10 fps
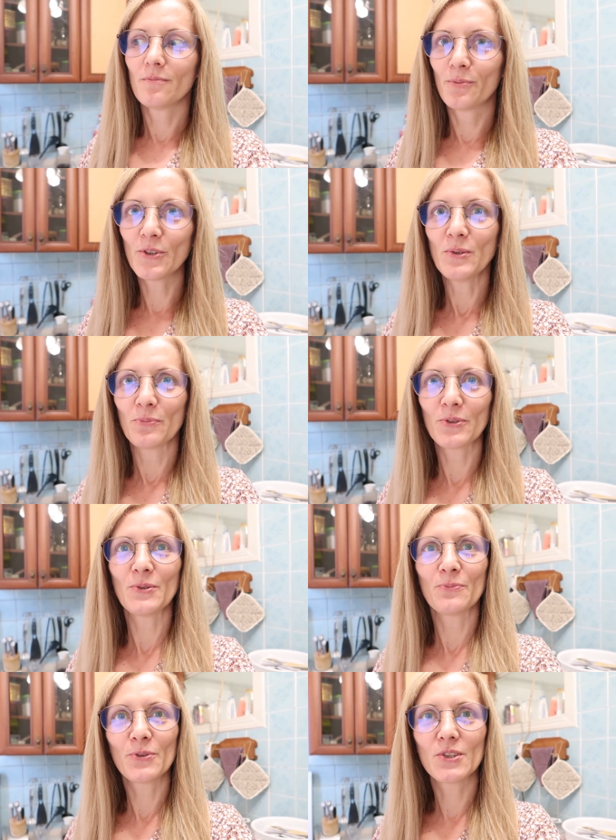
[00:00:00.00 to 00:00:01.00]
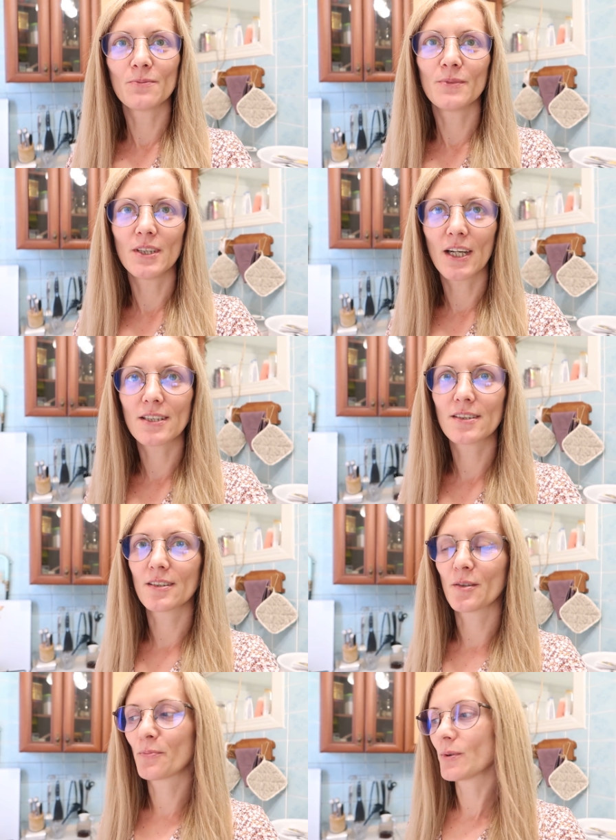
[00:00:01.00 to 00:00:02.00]
будем, будем, будем менять
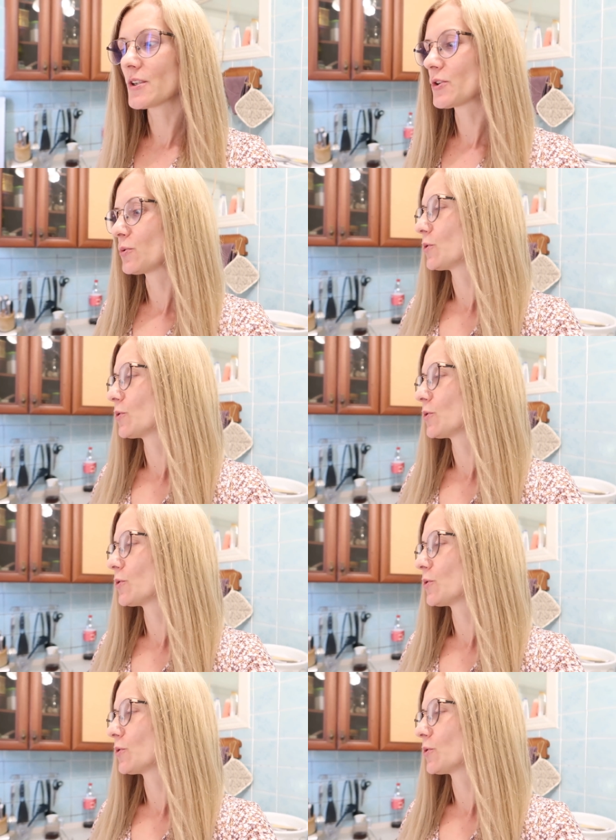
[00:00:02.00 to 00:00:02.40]
э, полностью